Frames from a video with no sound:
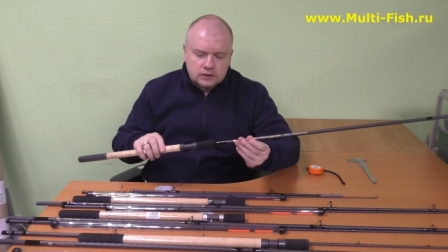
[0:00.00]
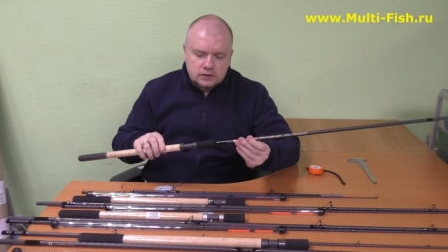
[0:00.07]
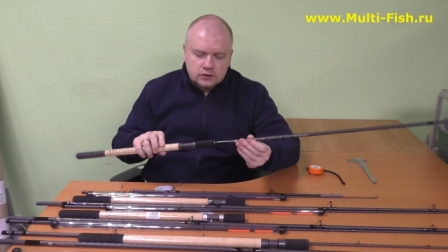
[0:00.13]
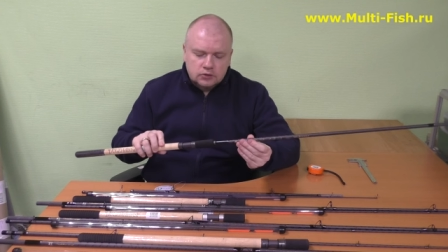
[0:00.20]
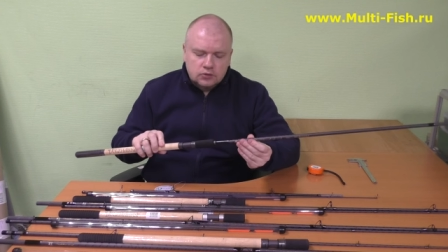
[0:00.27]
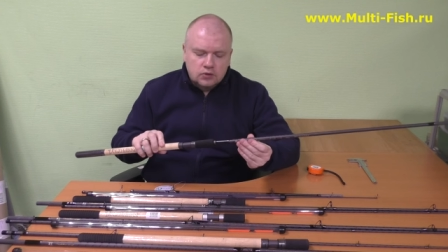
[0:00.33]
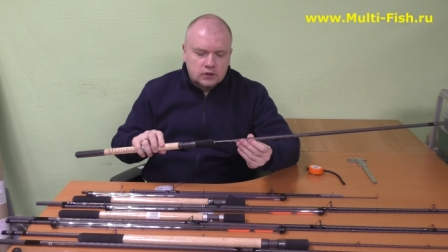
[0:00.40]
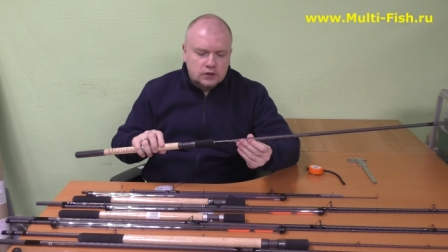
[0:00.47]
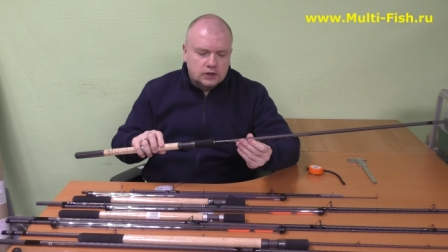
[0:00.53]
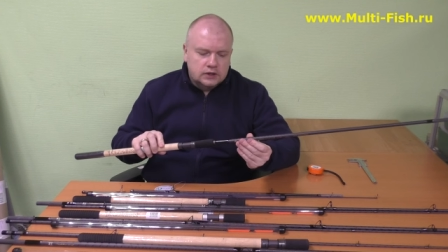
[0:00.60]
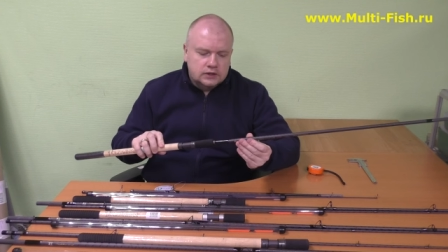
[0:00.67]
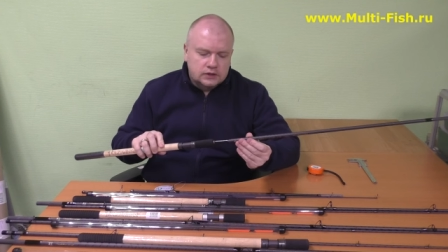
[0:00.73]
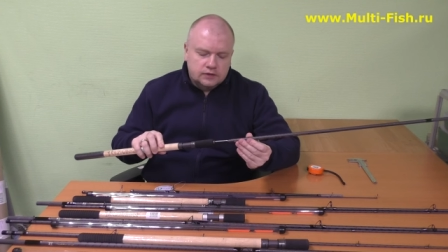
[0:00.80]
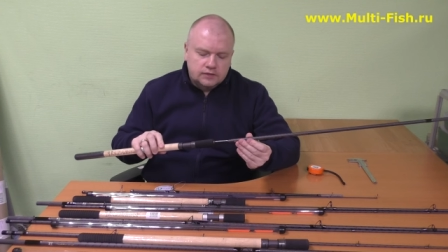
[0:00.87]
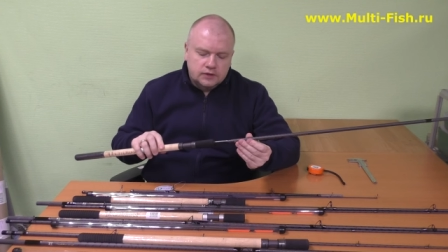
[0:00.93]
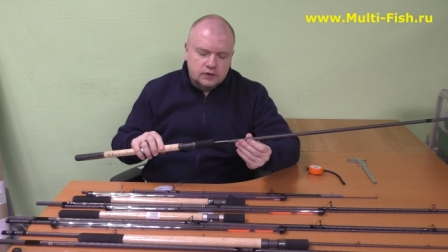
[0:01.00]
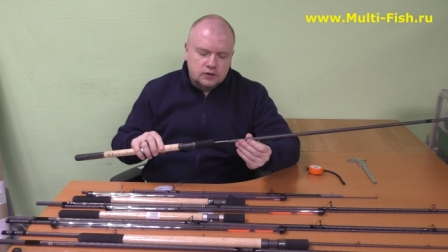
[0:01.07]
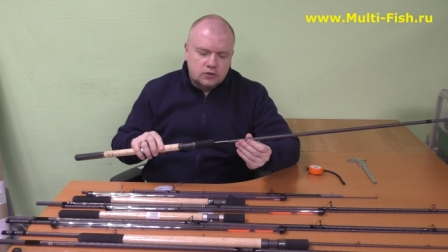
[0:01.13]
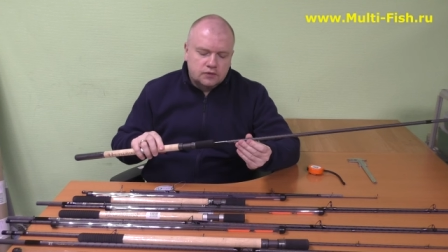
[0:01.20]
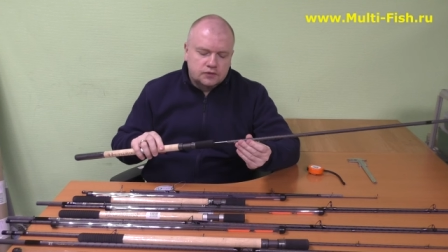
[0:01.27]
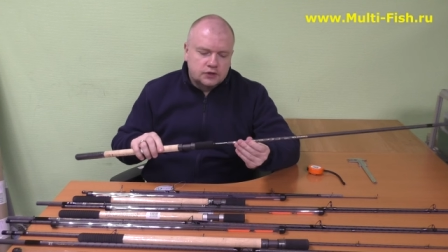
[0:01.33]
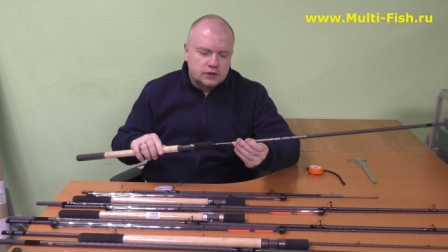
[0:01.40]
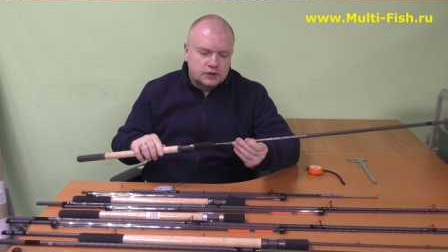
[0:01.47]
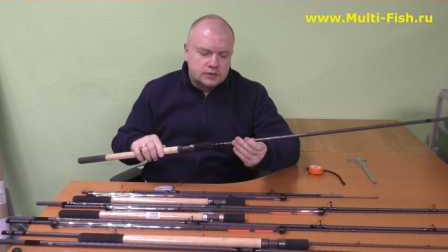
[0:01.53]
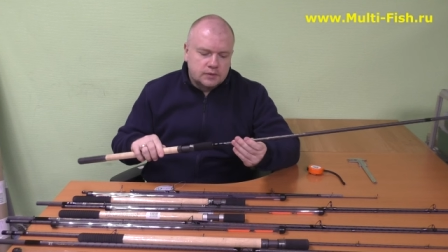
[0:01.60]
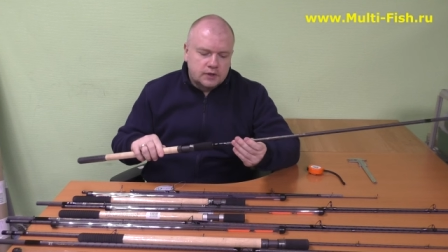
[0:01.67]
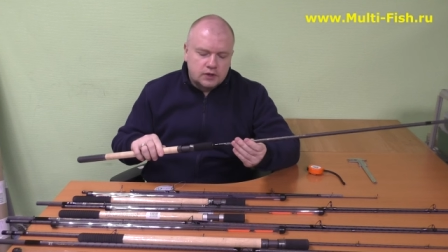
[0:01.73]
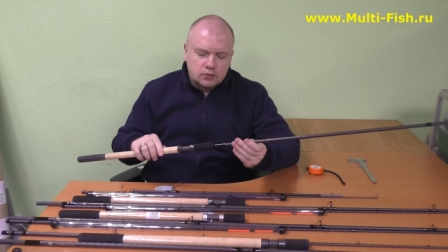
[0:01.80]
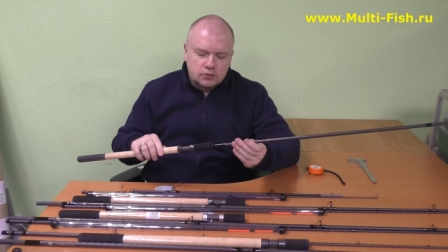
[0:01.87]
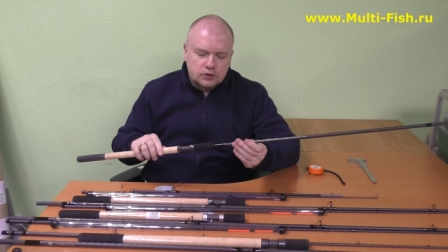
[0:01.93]
Сколько этих фидеров через
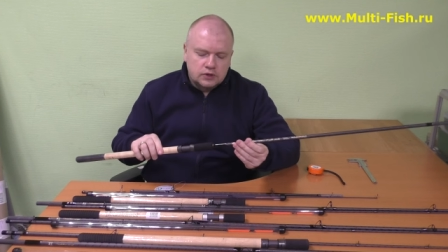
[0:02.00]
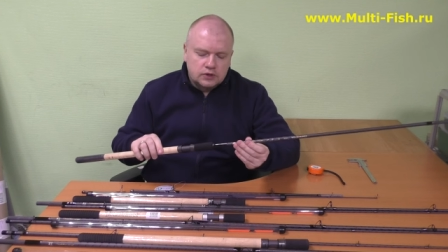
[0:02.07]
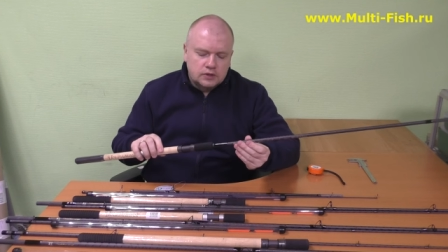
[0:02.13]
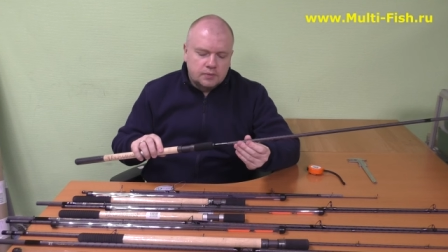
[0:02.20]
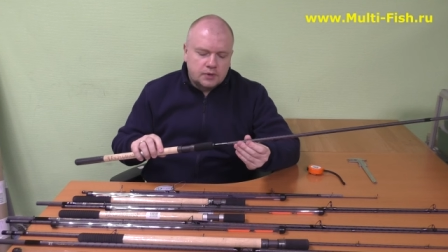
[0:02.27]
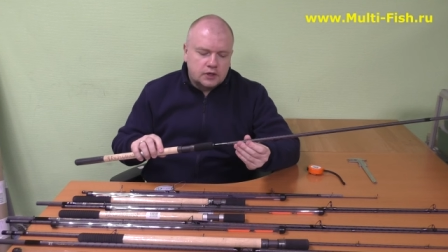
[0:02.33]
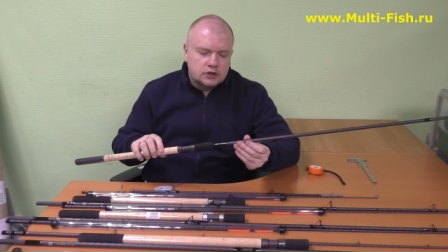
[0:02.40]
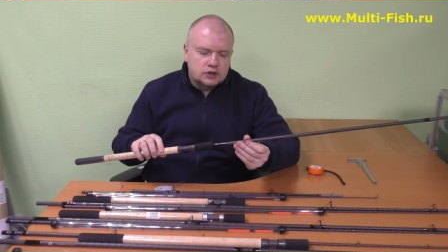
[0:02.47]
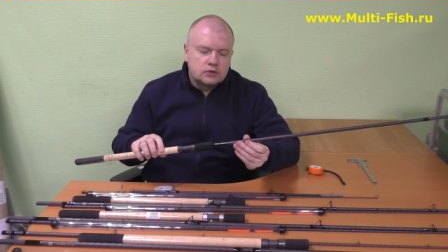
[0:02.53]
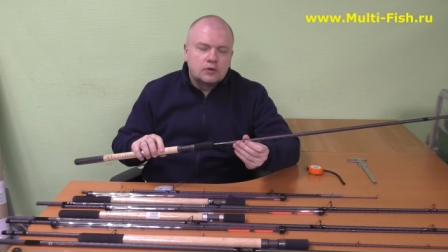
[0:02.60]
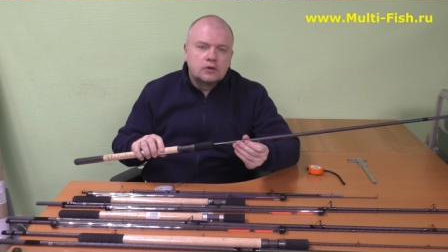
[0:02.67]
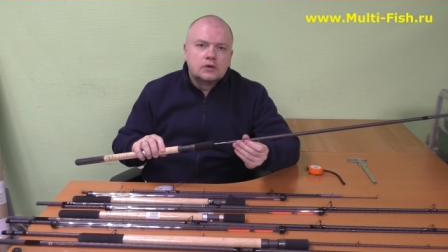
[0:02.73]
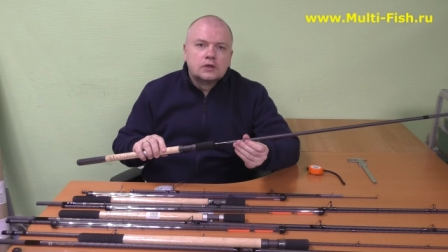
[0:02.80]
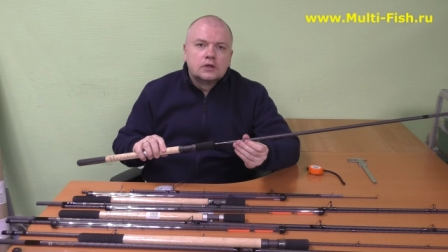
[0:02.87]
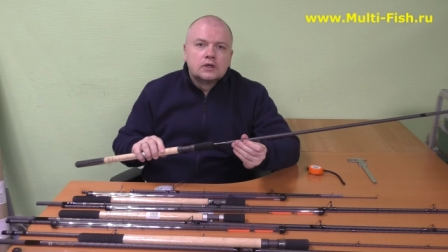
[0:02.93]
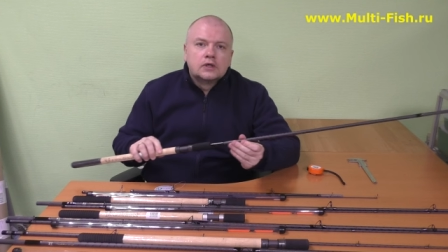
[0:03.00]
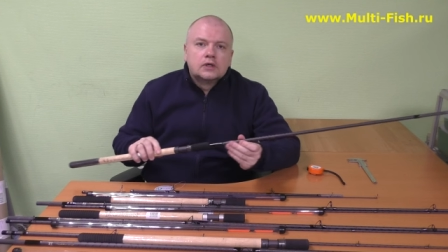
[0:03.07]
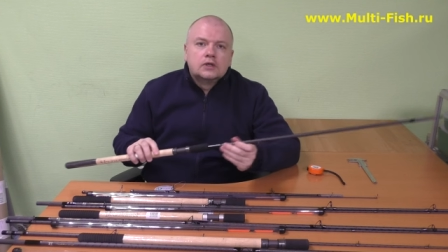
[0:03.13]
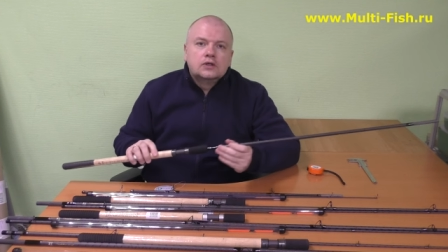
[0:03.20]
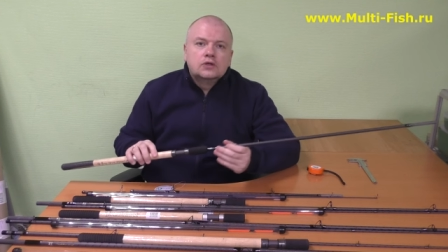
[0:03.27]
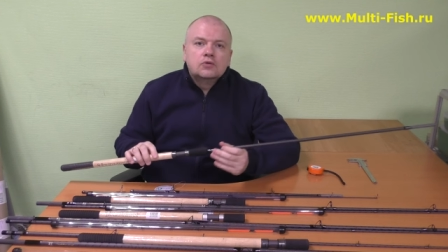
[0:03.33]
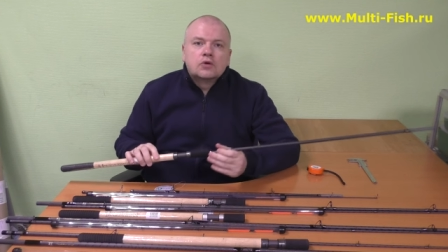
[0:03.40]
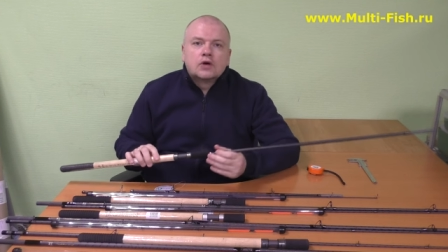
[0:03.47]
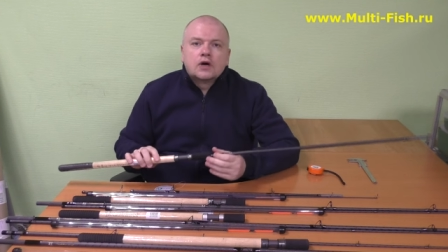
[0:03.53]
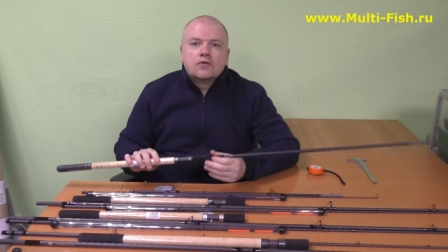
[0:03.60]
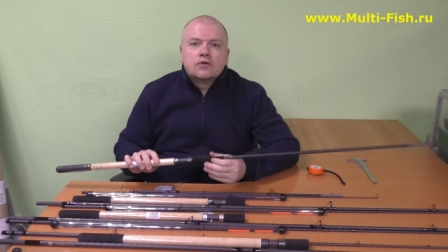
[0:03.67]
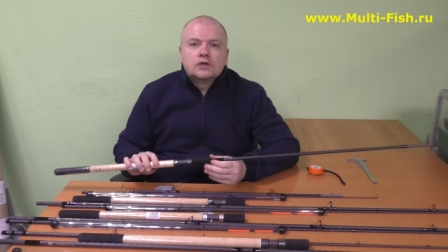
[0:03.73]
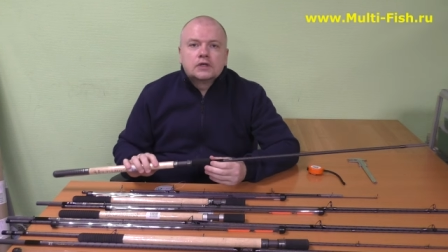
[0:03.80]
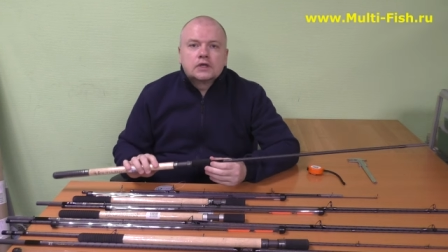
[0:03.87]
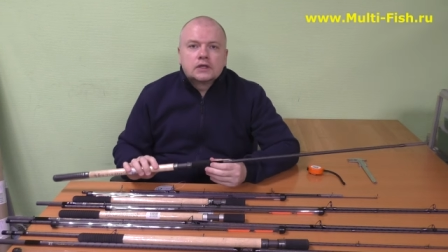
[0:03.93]
мои руки не прошло, ни у
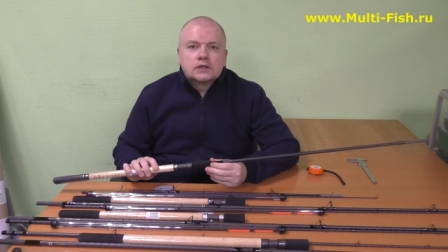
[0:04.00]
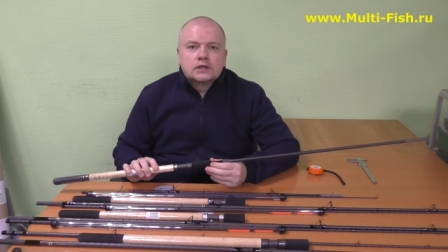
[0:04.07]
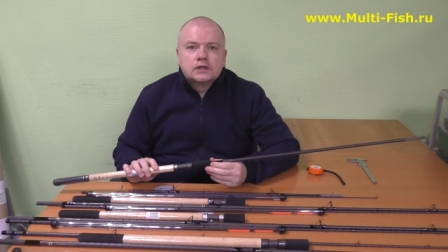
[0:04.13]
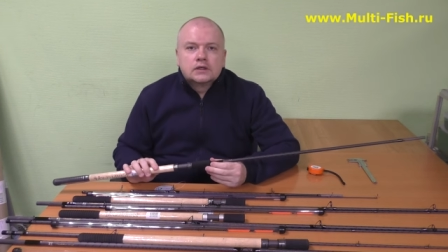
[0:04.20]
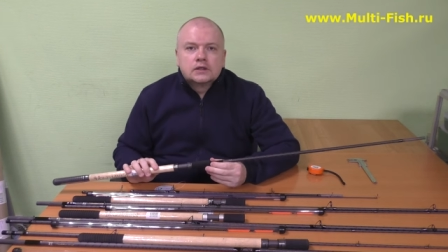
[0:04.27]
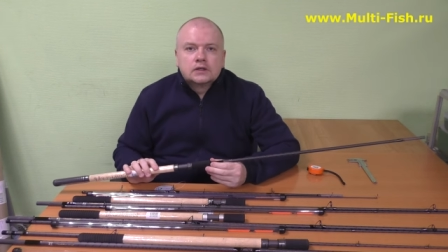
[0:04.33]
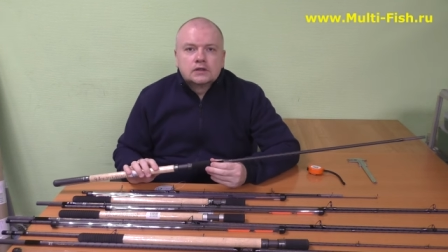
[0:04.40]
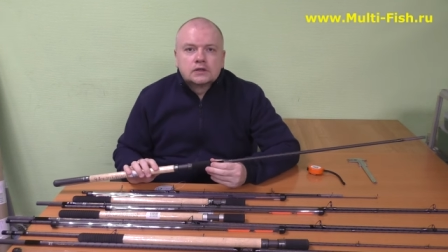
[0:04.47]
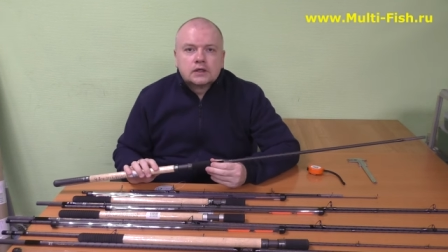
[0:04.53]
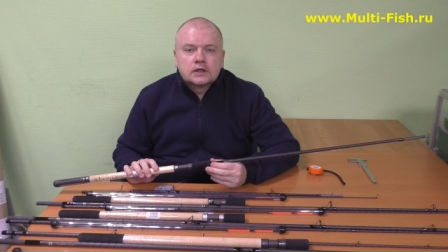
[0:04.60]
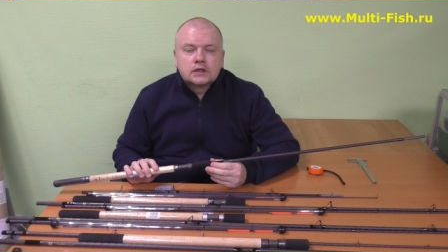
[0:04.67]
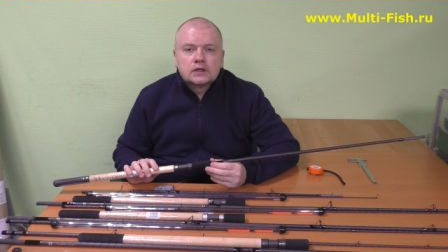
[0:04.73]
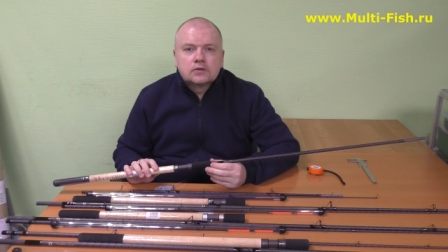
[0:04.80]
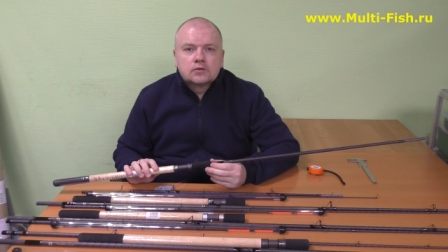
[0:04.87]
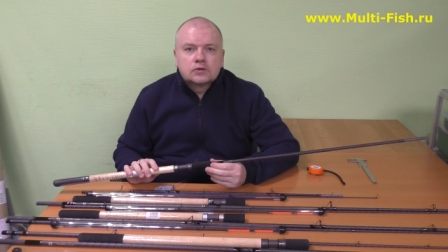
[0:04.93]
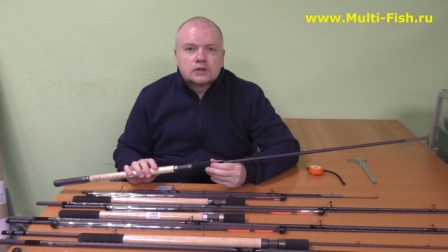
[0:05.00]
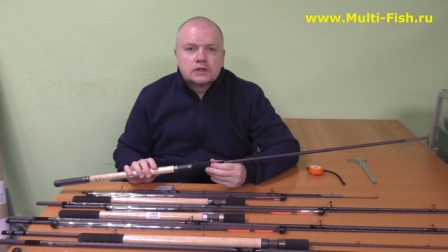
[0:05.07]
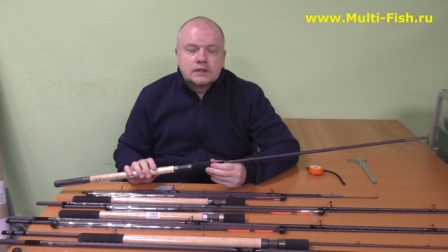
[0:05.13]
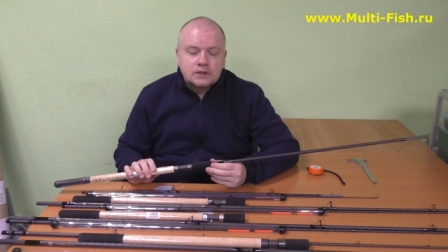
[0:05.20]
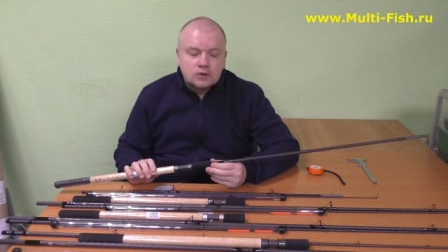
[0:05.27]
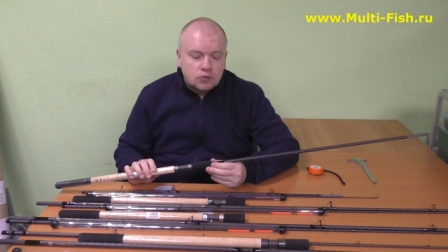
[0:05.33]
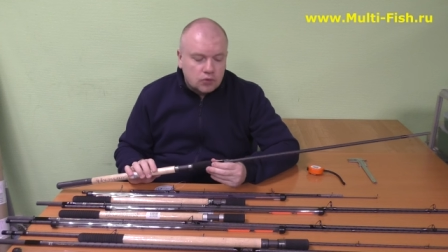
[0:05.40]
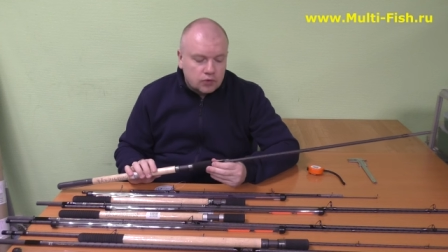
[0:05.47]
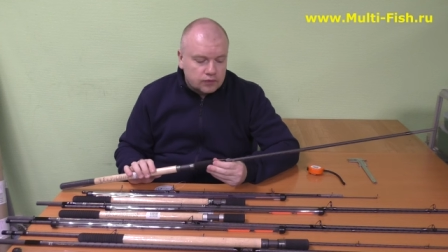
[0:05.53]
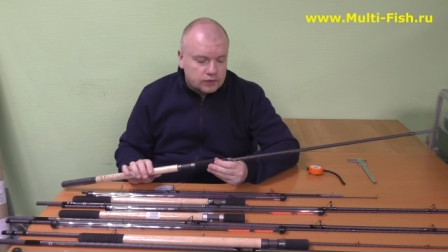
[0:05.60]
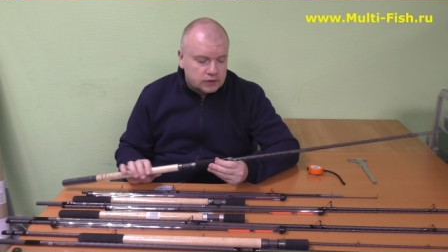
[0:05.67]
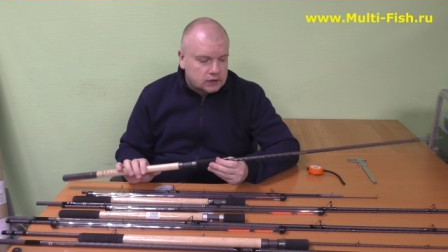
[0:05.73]
кого никаких таких вот косяков,